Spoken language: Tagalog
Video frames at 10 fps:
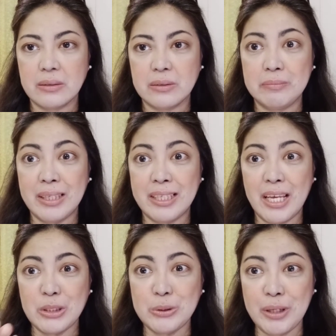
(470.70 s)
Very
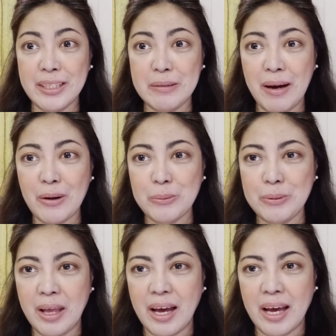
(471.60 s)
natural, di ba? Ang
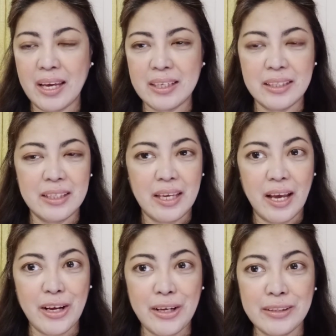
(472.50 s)
kulay.
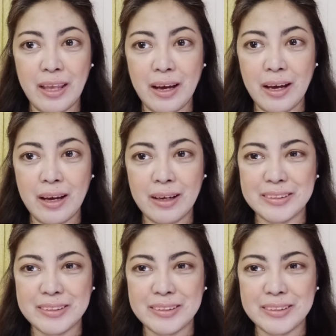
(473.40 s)
Ang ganda.